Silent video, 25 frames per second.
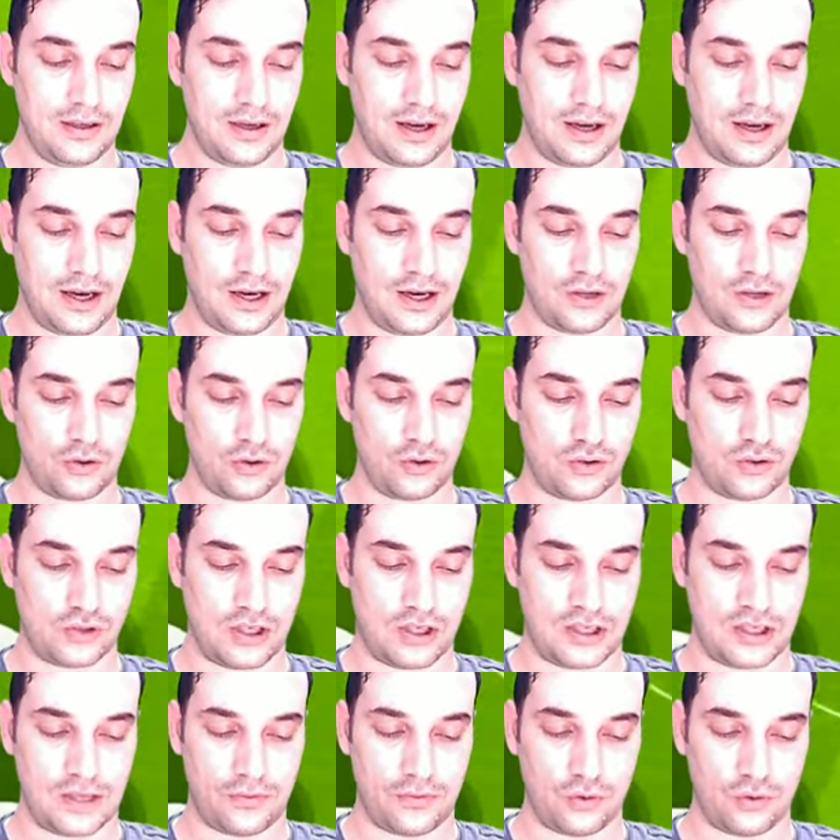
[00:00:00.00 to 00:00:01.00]
Ağır oyuncu,
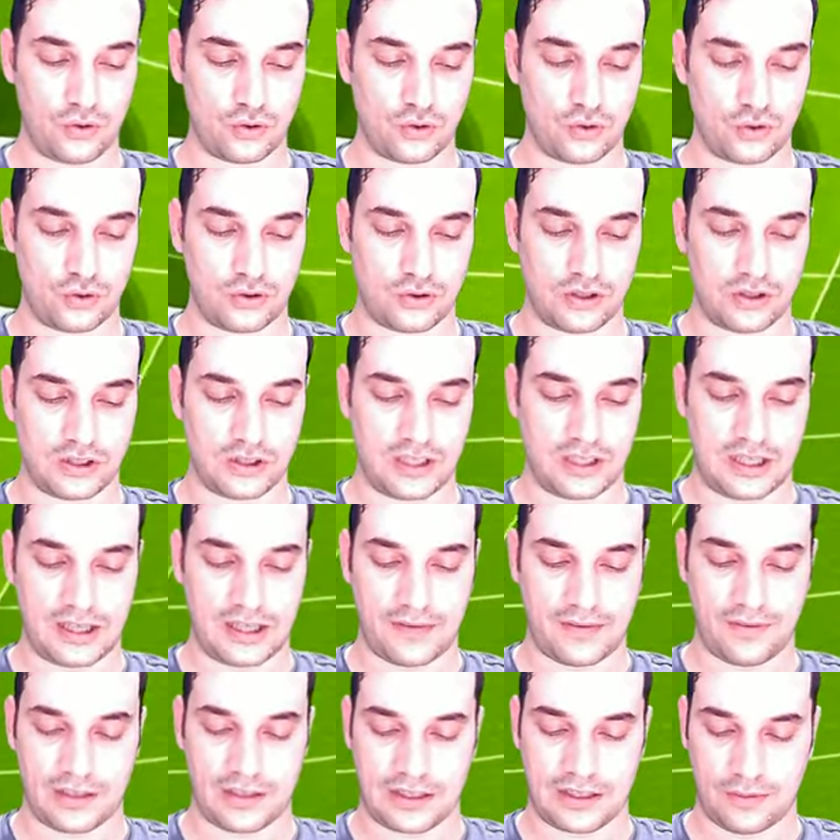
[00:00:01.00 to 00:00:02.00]
hedef oyuncu olduğu için,
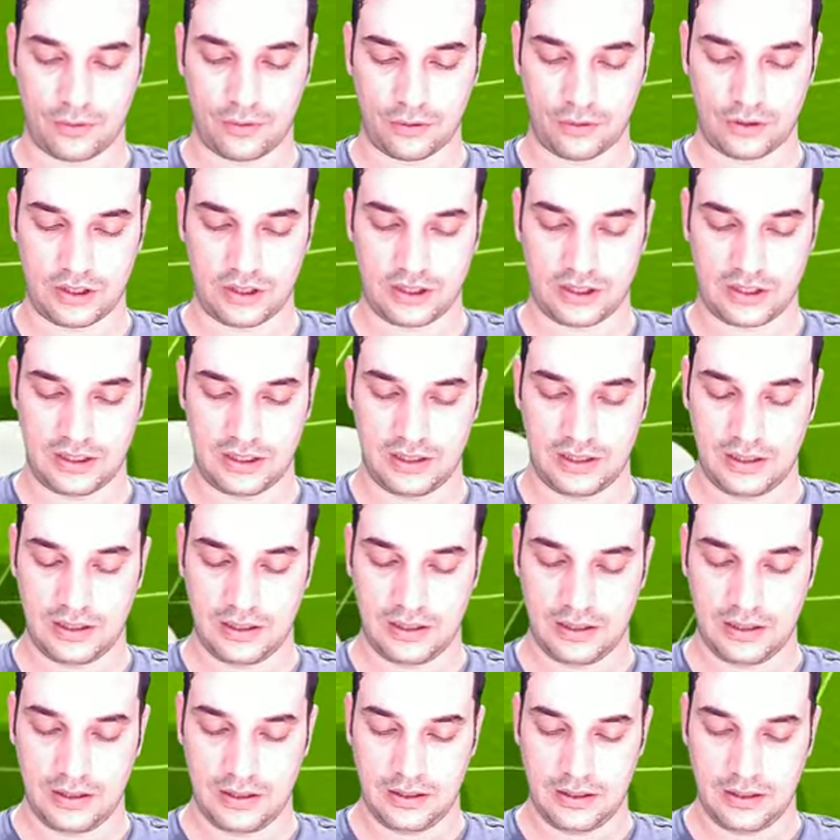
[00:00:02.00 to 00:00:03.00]
hedef adam olduğu için.
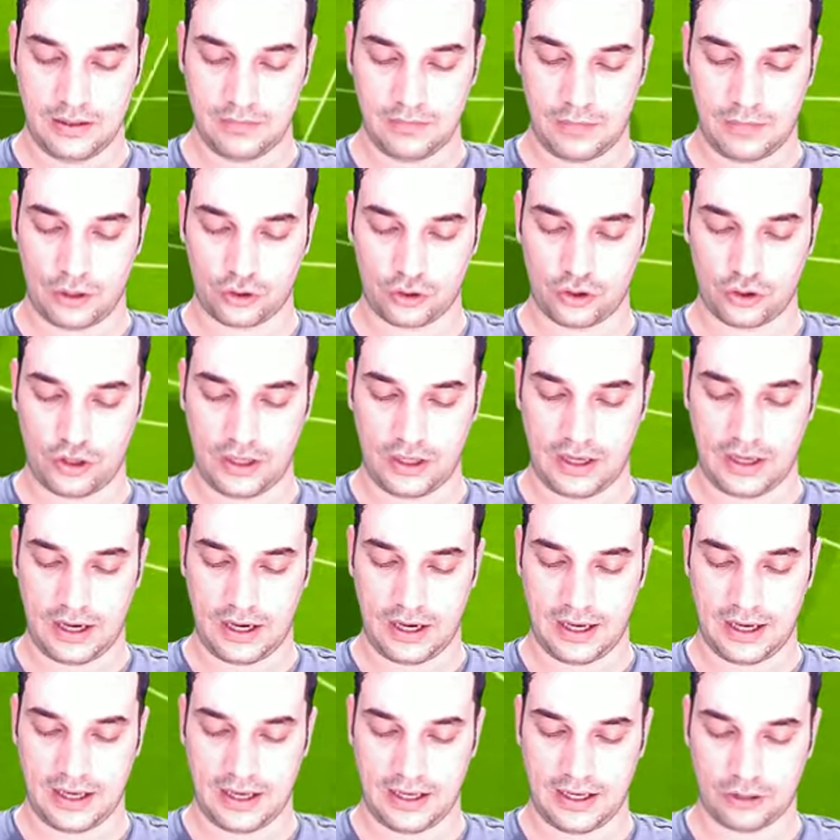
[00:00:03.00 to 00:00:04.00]
Bak şöyle
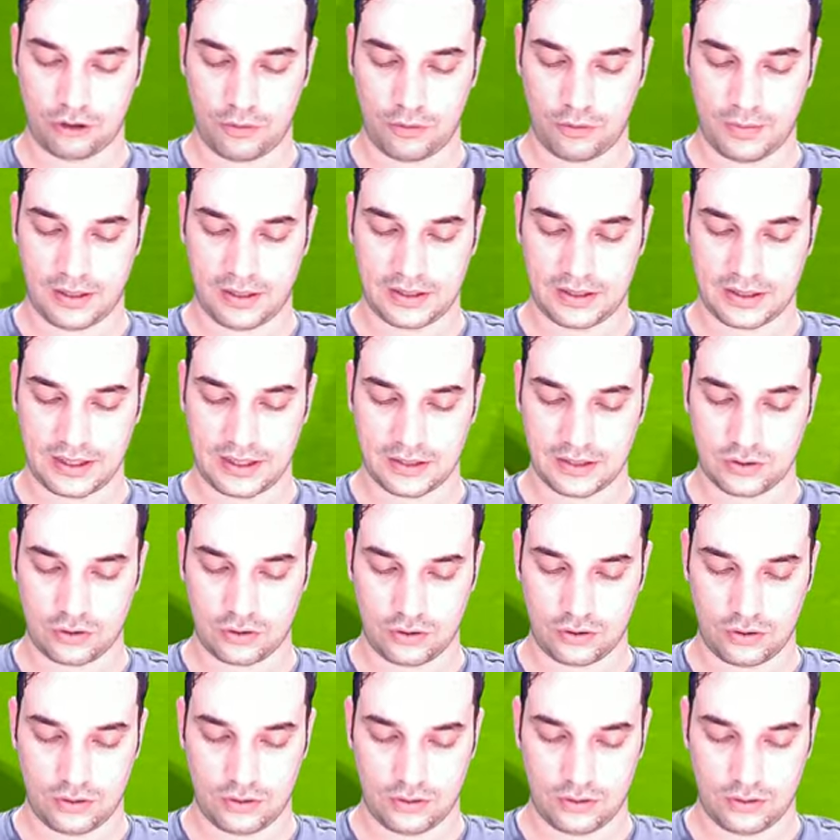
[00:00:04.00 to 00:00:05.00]
ayağına top atacaksın
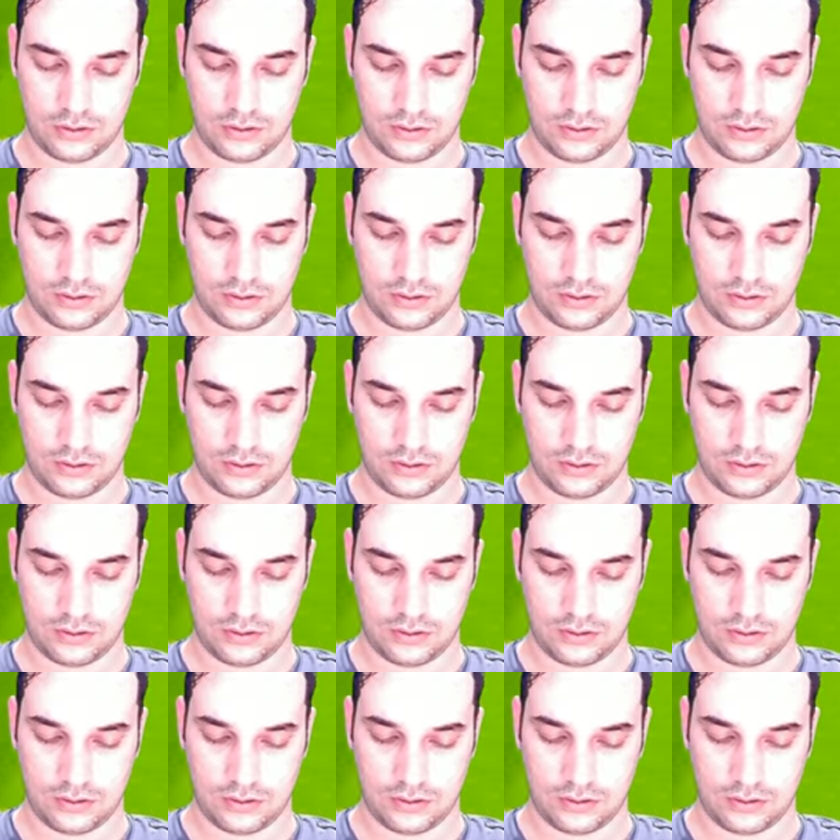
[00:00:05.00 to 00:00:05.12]
onu.